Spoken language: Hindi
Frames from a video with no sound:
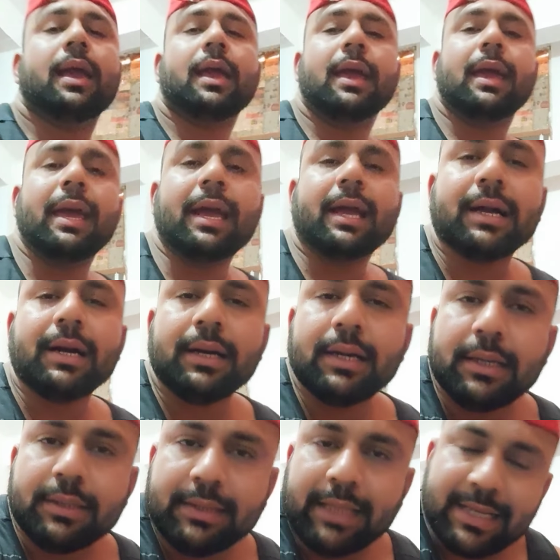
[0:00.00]
एक
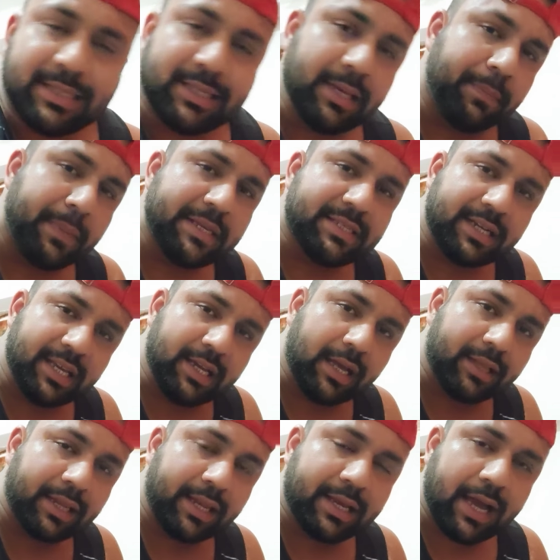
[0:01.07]
देसी पीसीटी
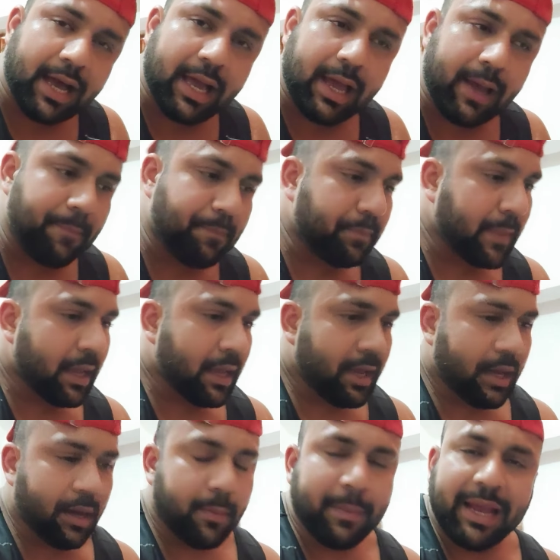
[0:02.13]
का तरीका
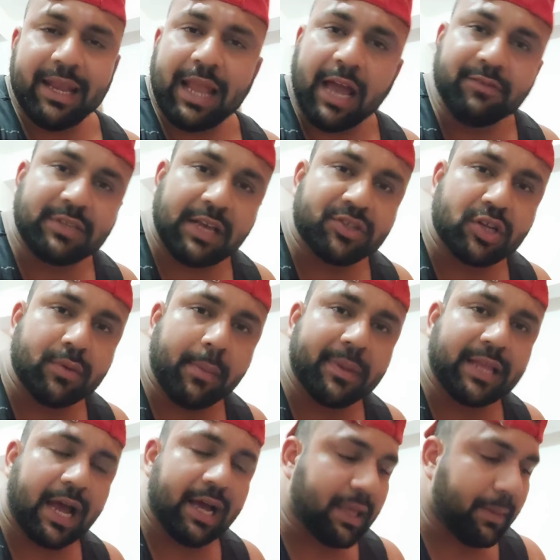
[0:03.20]
है मैं लाइव सेशन में
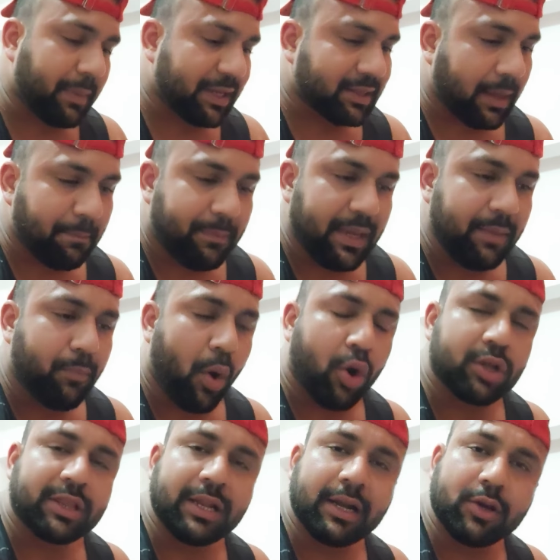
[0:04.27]
बताया था पर तब भी
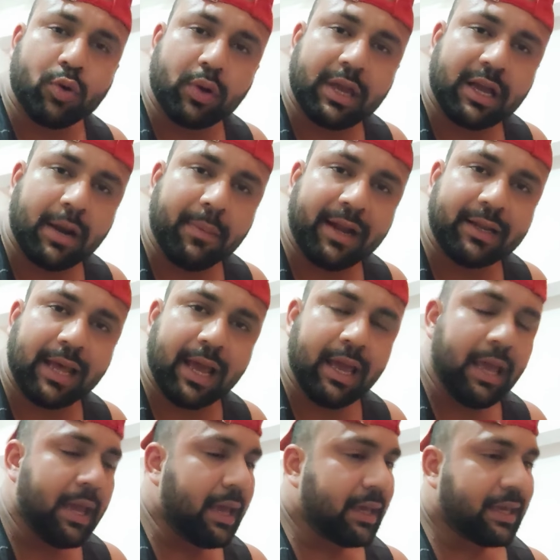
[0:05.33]
बहुत लड़कों के कमेंट
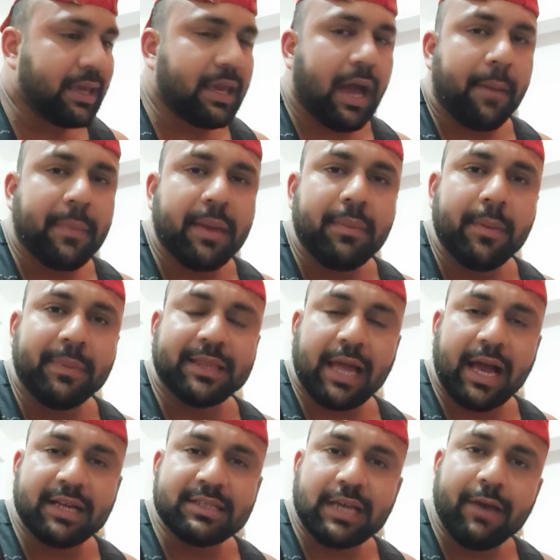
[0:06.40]
हैं कि हमें भी
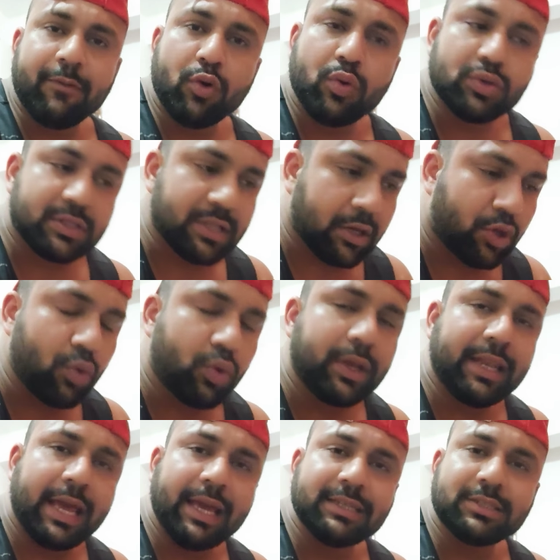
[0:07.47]
बताया जाए वो
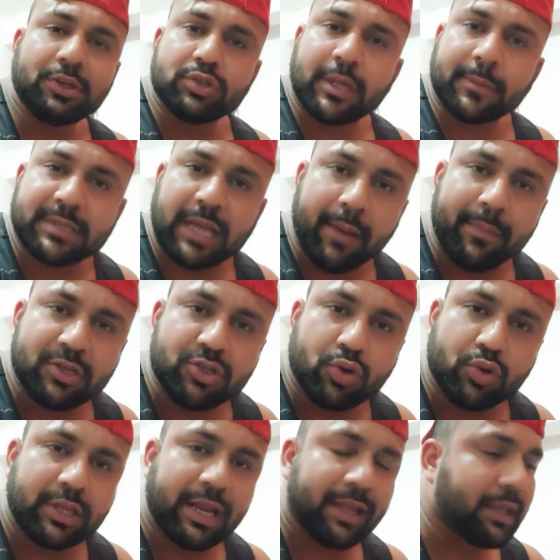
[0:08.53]
क्योंकि नए जो सब्सक्राइबर
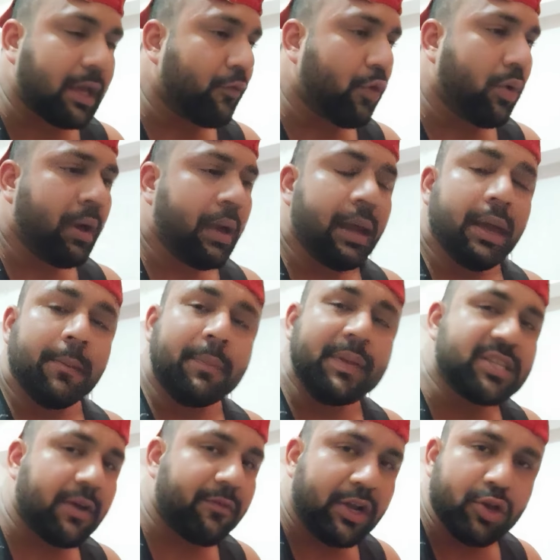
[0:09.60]
जुड़ते रहते हैं वो
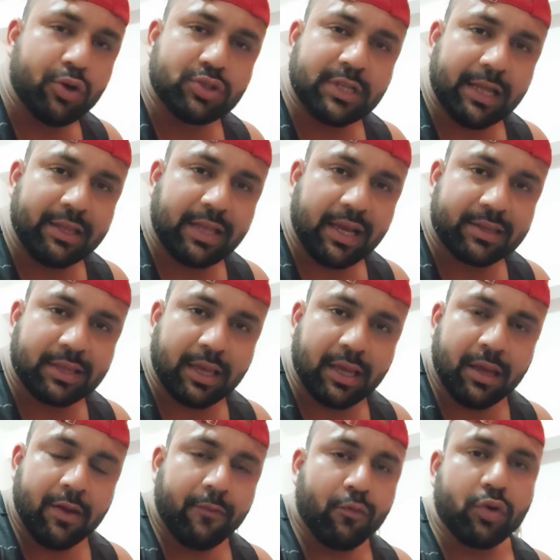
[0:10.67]
पीछे वीडियोस नहीं देखते
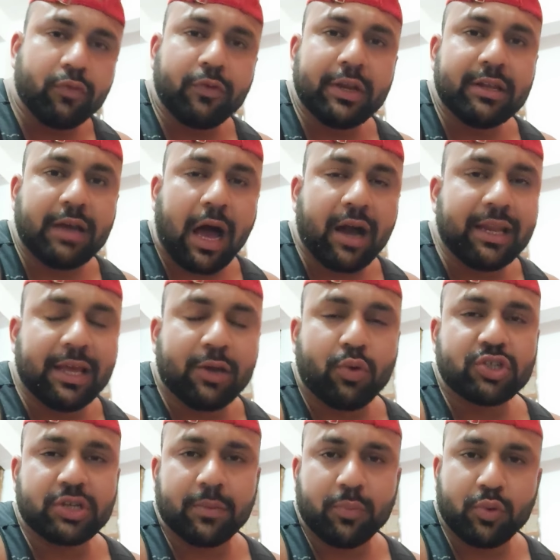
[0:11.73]
वो फिर अगले
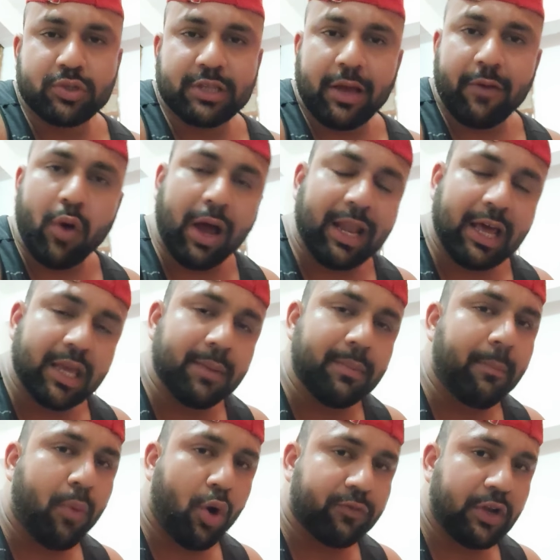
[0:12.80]
क्वेश्चन पूछते हैं वो हालांकि
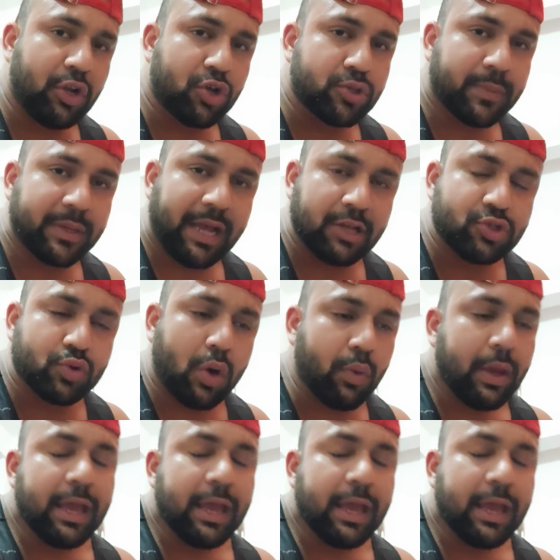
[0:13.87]
मैं बहुत वीडियोस बना चुका हूँ